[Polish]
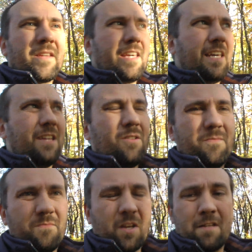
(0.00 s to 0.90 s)
I
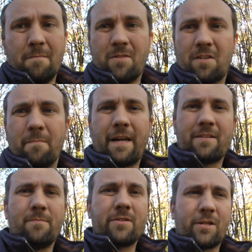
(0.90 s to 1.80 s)
to są, to są
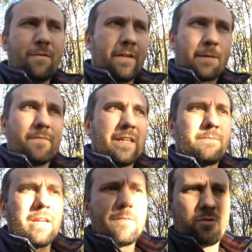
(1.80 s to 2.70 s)
bardzo mądre słowa, tak mówię, nie,
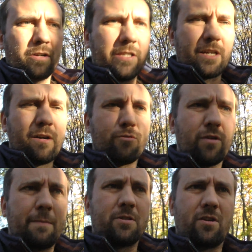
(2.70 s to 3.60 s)
nie wiem, czy on jest tego
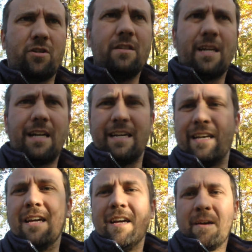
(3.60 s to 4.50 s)
autorem, czy ktoś inny, ale
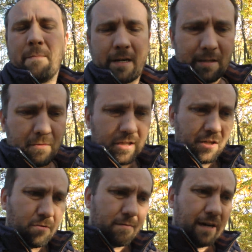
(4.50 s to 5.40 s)
bardzo mądre
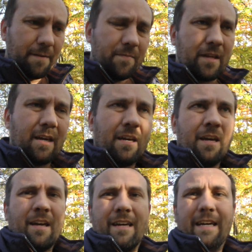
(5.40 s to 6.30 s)
słowa.
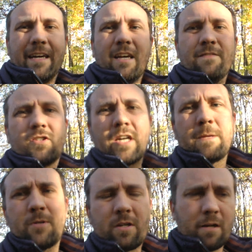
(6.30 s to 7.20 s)
E,
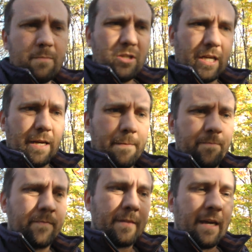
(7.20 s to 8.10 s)
zwyczajnie przykro mi, że
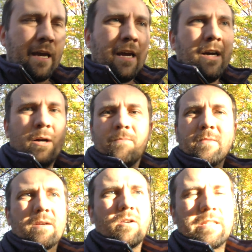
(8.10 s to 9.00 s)

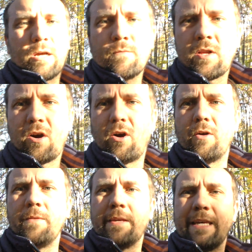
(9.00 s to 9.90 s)
zarówno
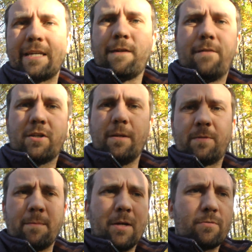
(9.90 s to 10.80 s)
on, jak i właśnie
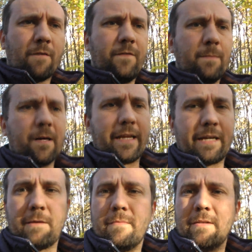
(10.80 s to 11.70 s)
Przemysław Wipler,
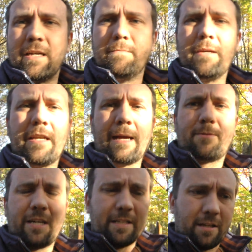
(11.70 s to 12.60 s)
jak i
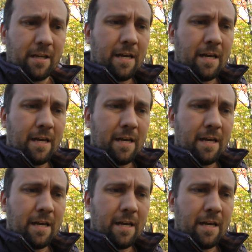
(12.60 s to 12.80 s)
Miriam Szades,